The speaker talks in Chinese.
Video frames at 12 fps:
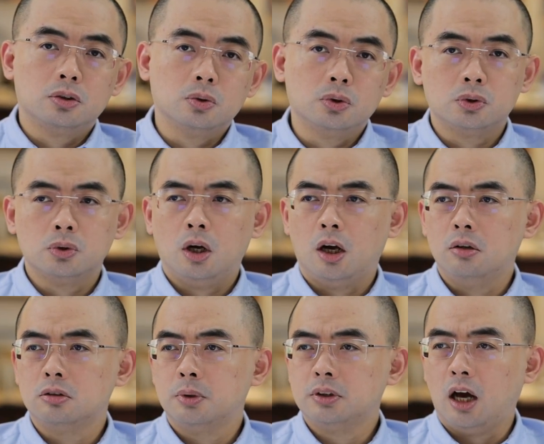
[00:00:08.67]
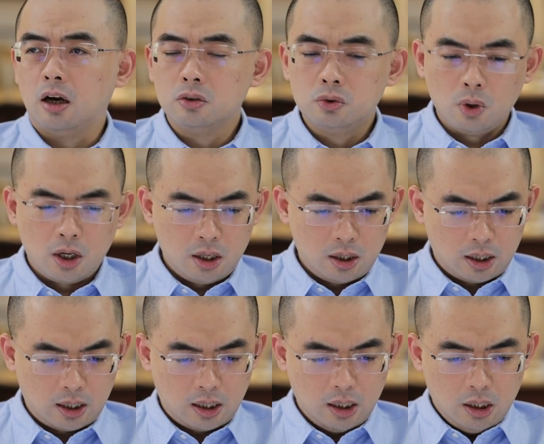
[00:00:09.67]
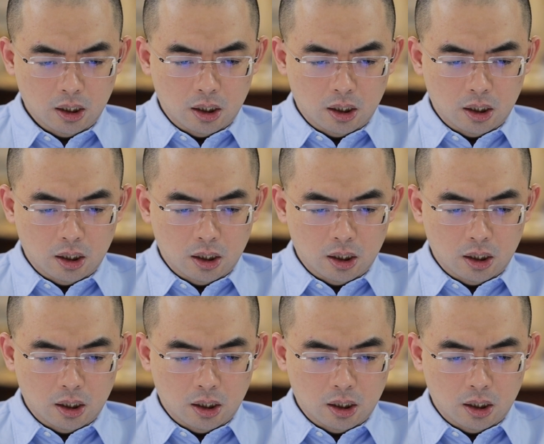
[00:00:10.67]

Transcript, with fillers: 就是说还有什么唐娟啊，